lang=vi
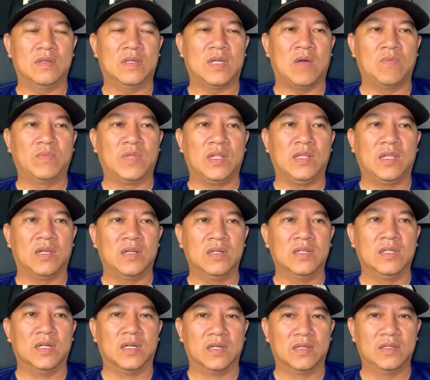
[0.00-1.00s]
không tin tưởng
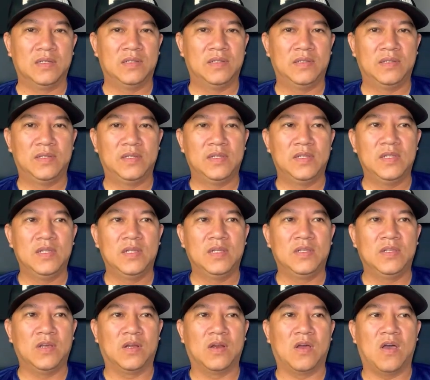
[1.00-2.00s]
được
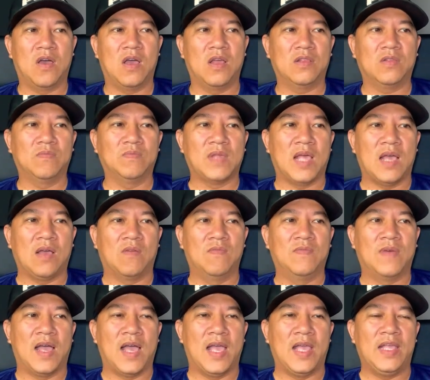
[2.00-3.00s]
do đó chúng ta
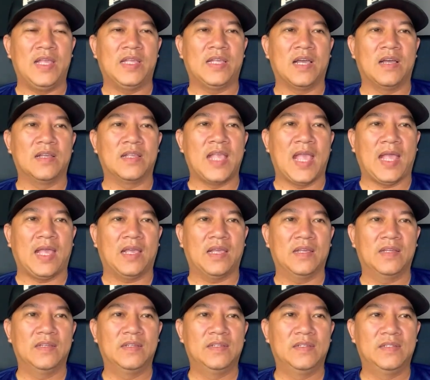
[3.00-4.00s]
cũng phải cân nhắc
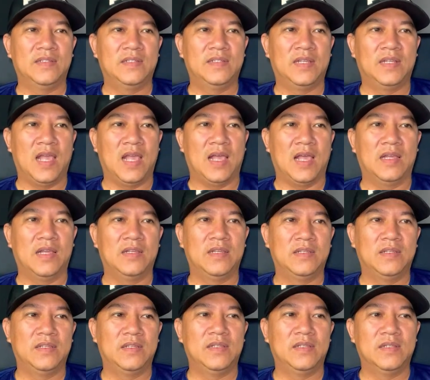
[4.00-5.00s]
ha
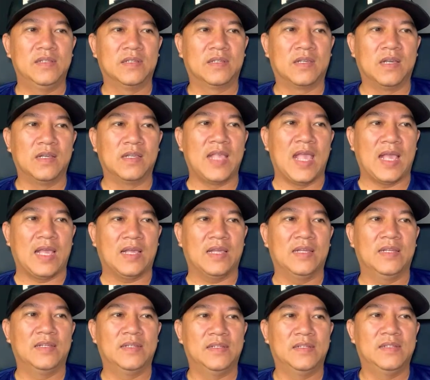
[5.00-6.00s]
cân nhắc
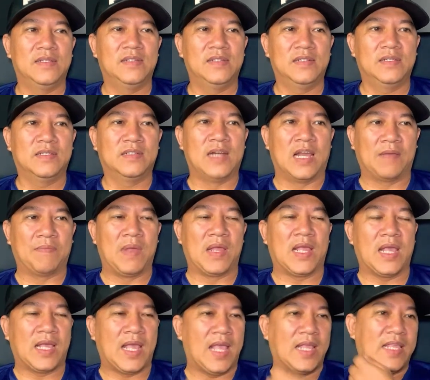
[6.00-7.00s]
đặc biệt
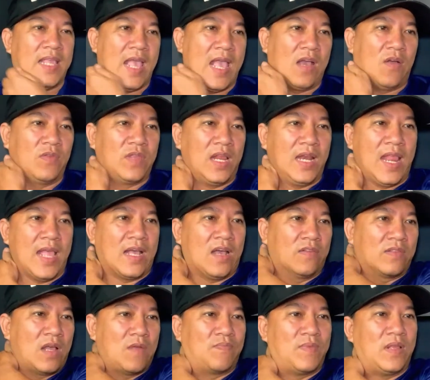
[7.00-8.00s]
là khán giả của chị Lan
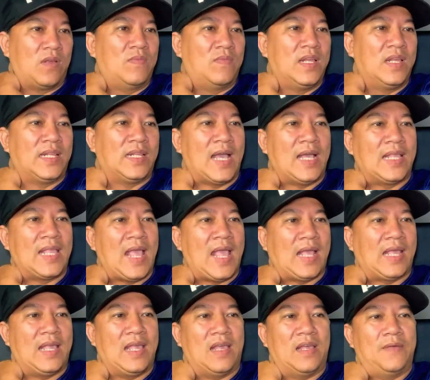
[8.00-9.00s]
cao tốc này cũng nên cân
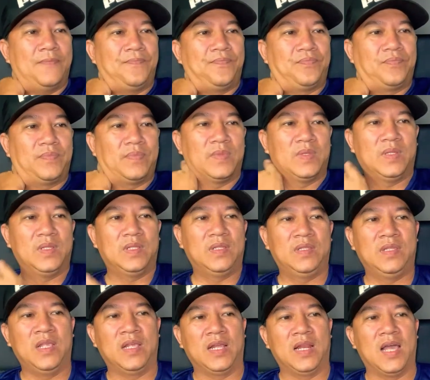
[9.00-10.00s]
nhắc nha
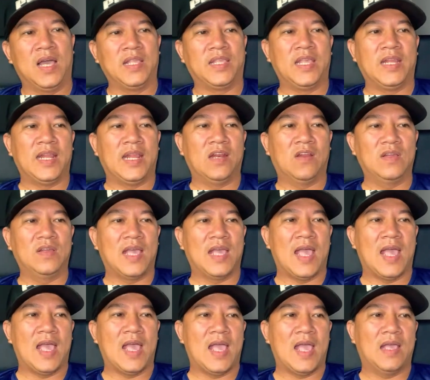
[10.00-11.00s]
những cái lời chị này nói
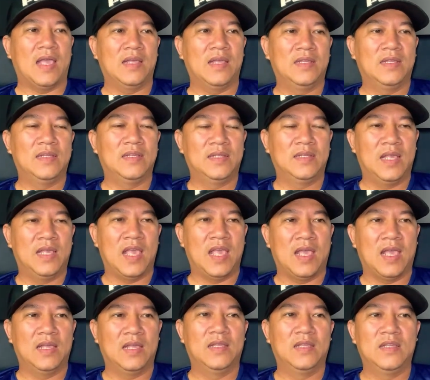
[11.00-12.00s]
ra
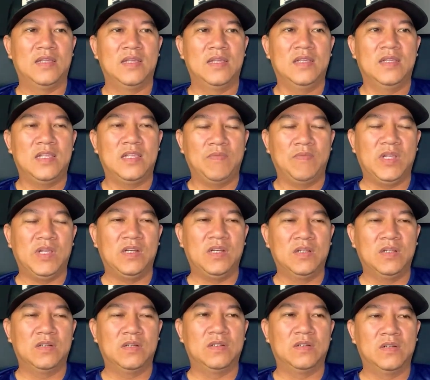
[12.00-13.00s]
ha giống như
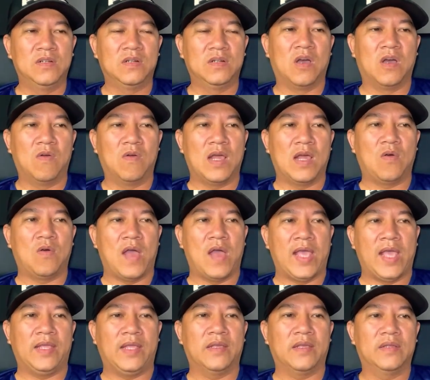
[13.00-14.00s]
nước nước đổ lá
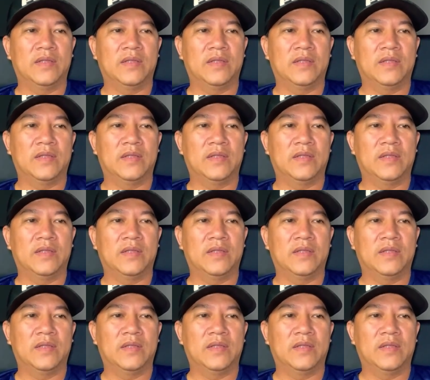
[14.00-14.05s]
khoai